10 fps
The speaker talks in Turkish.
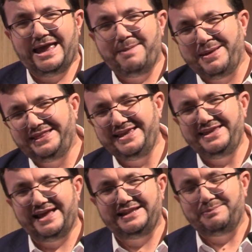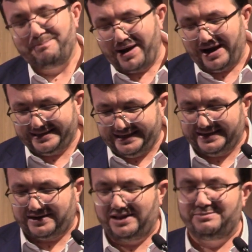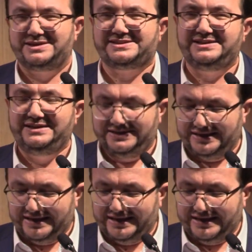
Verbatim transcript: ebediyen baki kalması,